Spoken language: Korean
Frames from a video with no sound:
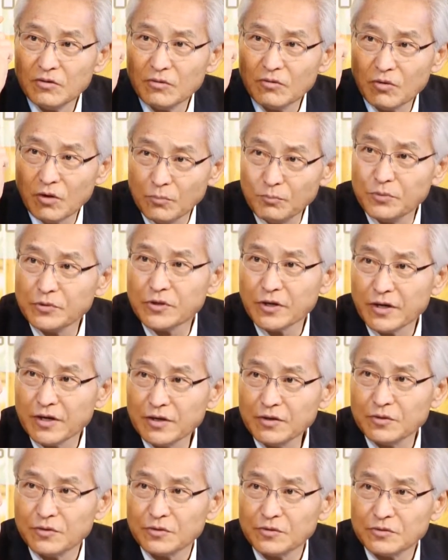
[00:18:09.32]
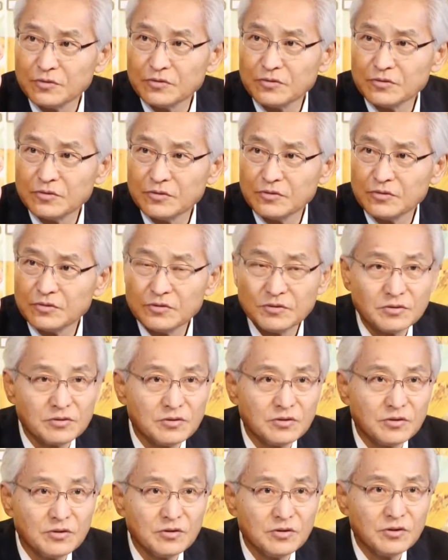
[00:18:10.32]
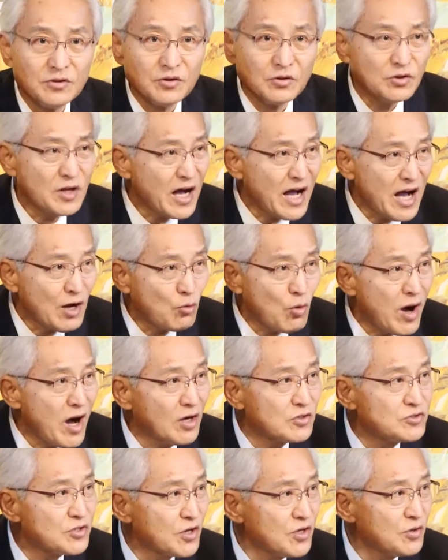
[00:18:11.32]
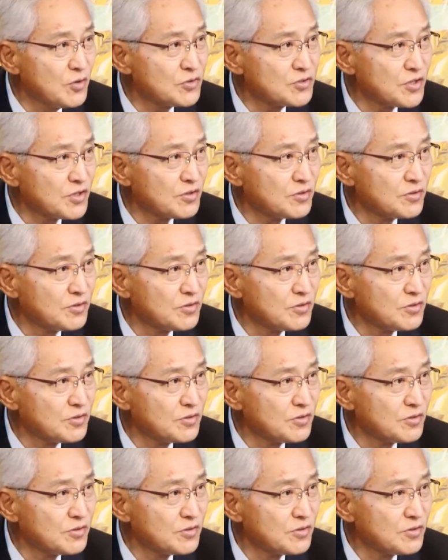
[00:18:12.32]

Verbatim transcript: 컴퓨터예요. 是的。 이건 다 과학적인 것이에요.